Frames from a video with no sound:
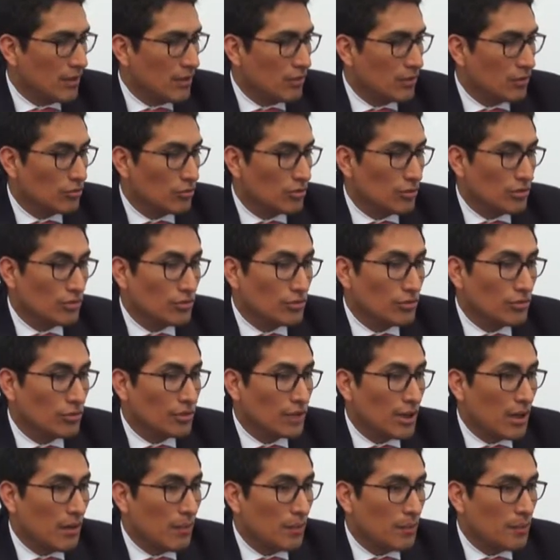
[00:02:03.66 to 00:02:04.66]
Entonces esa es
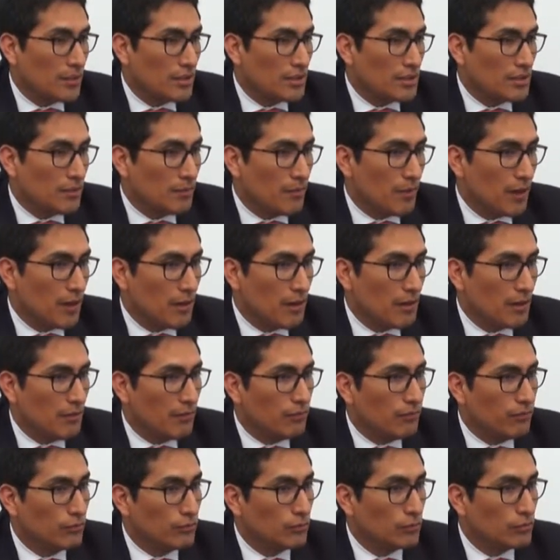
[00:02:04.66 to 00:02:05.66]
nuestra
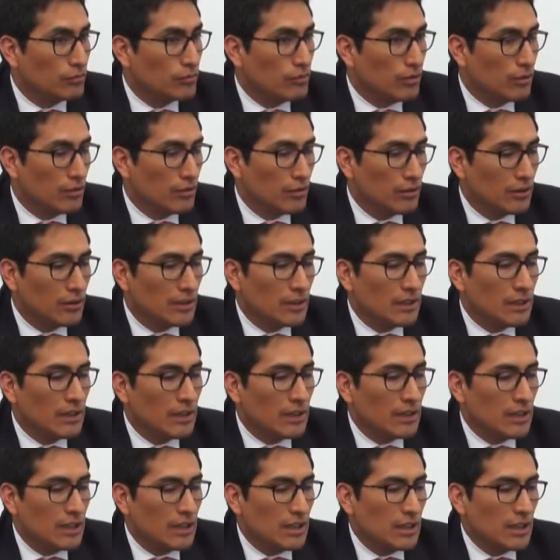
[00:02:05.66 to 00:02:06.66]
principal función
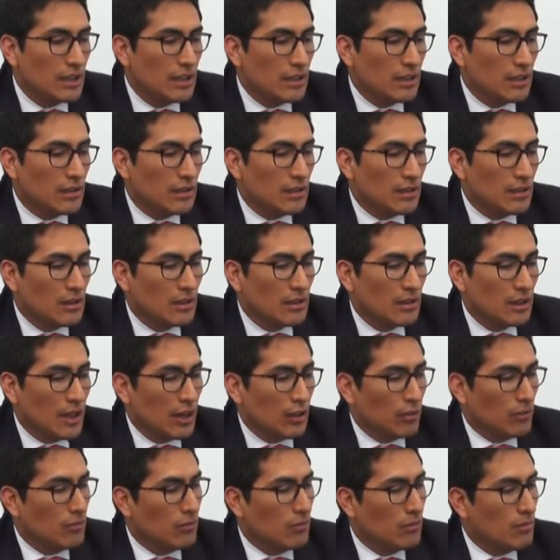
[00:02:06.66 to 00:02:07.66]
y
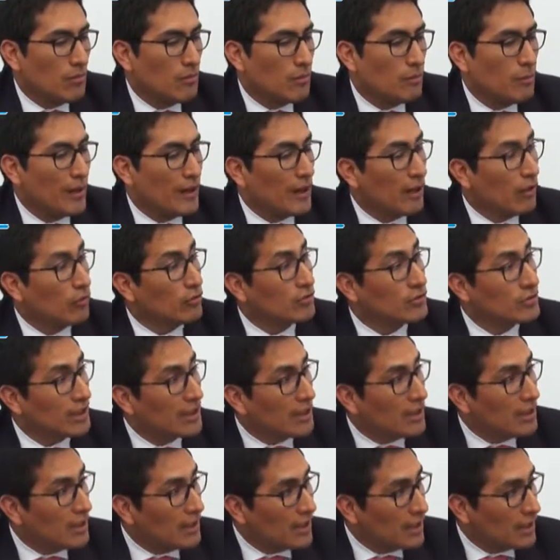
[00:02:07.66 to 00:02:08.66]
claro, para
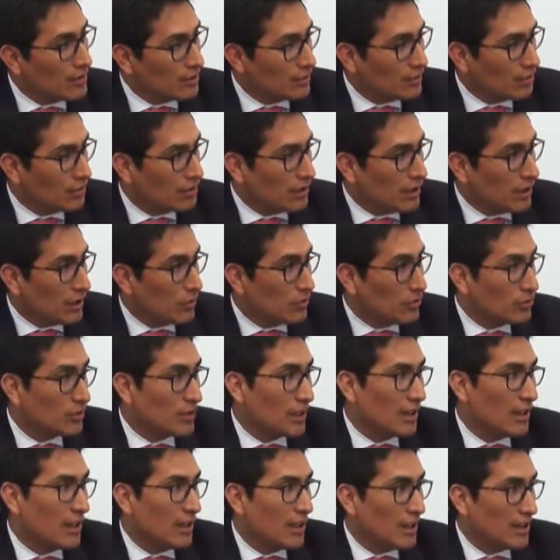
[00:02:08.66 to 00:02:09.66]
conseguir eso
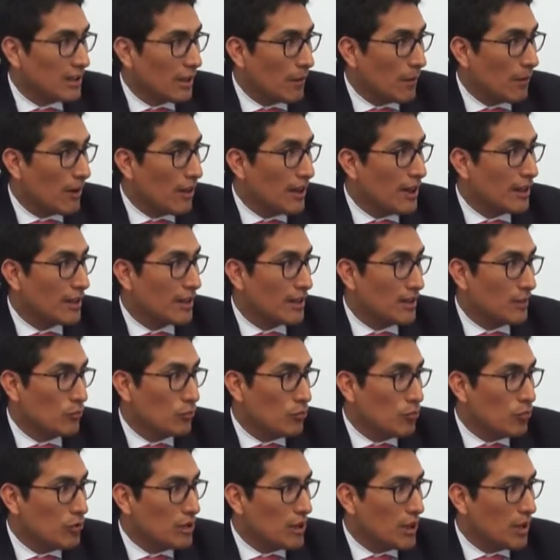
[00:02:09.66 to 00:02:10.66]
tenemos que trabajar
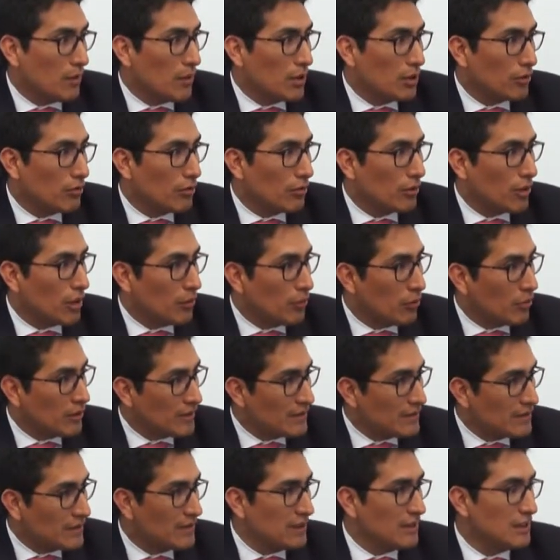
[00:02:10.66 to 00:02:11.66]
muy de la mano con la
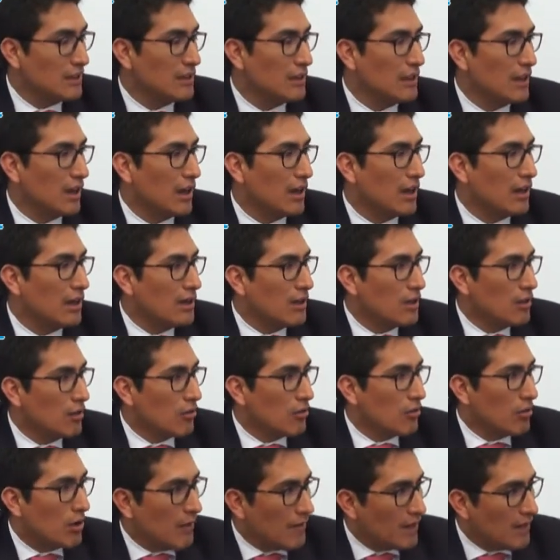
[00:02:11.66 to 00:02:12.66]
policía,
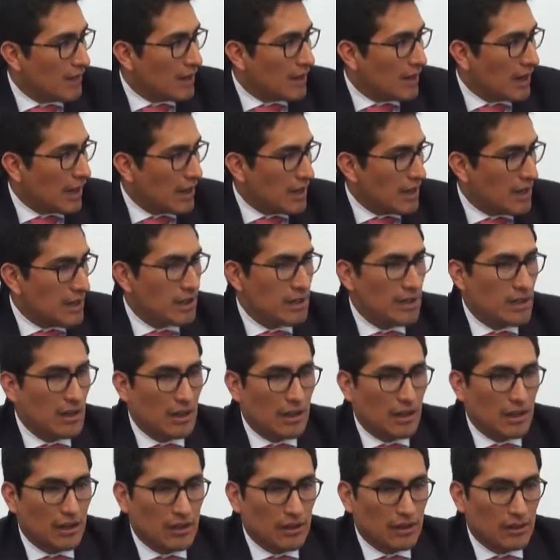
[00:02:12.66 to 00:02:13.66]
con la
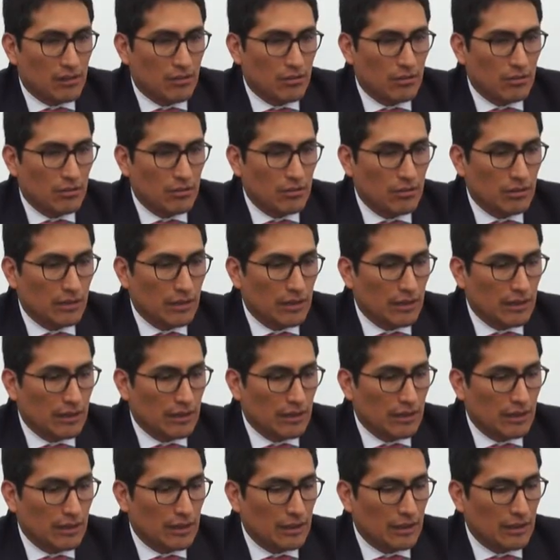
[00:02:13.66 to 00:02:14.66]
fiscalía, con
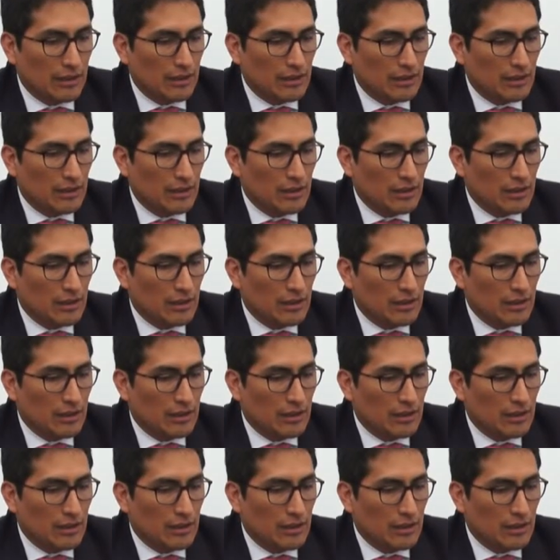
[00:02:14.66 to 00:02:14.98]
eh,